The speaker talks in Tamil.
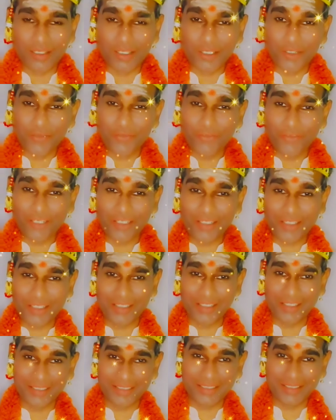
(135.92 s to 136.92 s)
என்
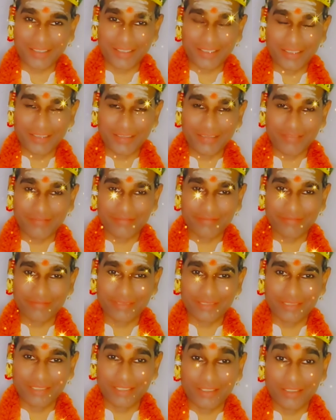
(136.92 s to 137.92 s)
வாழ்க்கை கதையை
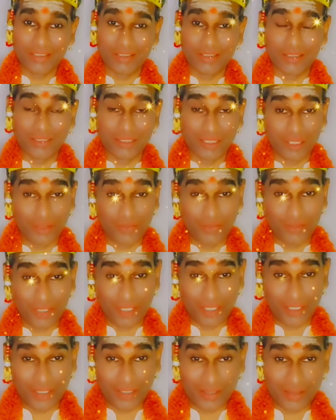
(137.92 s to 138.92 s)
என்
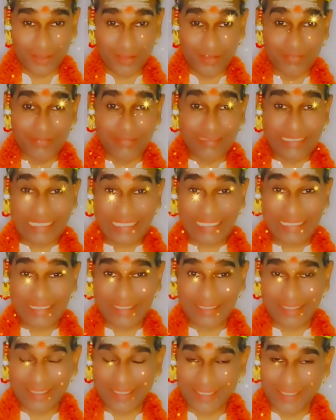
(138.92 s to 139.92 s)
வாயால்
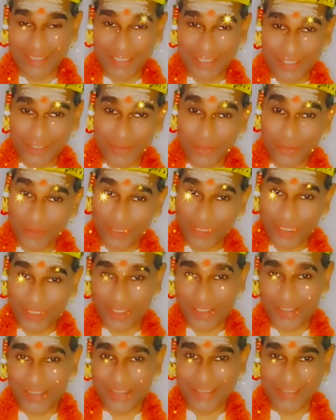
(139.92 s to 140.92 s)
கேட்க
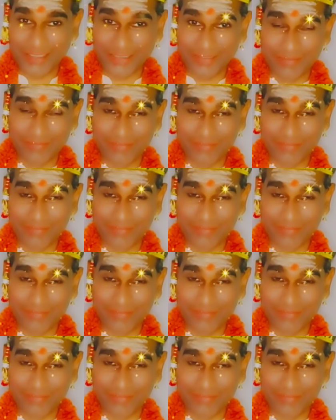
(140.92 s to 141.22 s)
உனக்காசை